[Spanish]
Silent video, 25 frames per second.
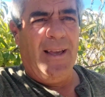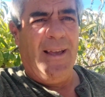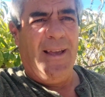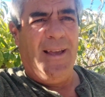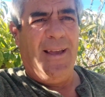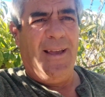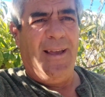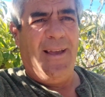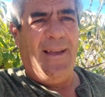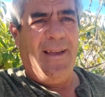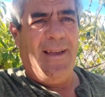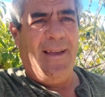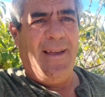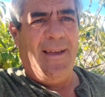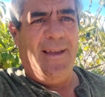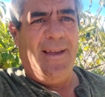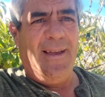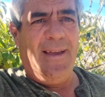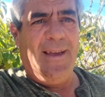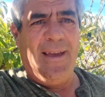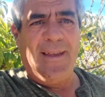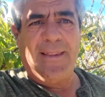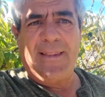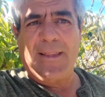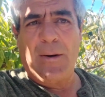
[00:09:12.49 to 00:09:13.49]
Eh,
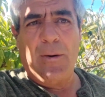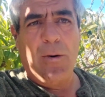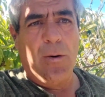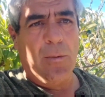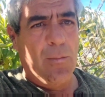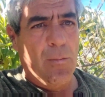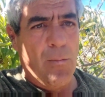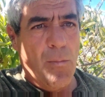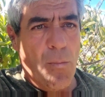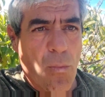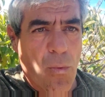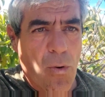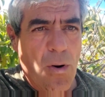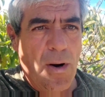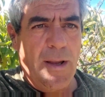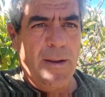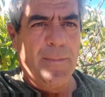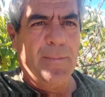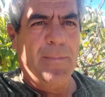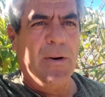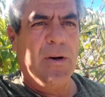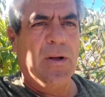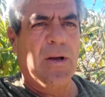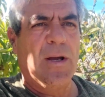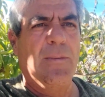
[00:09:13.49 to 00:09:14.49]
estamos muy,
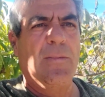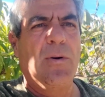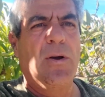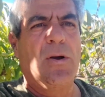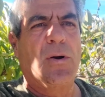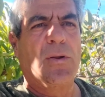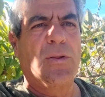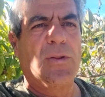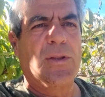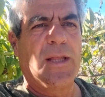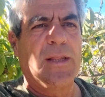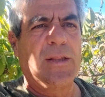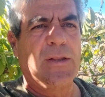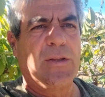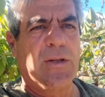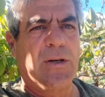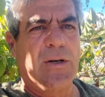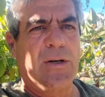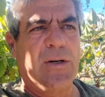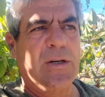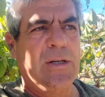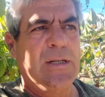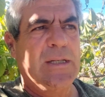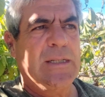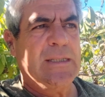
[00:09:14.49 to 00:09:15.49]
pero que muy
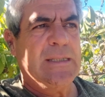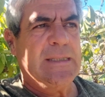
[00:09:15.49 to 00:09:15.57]
contentos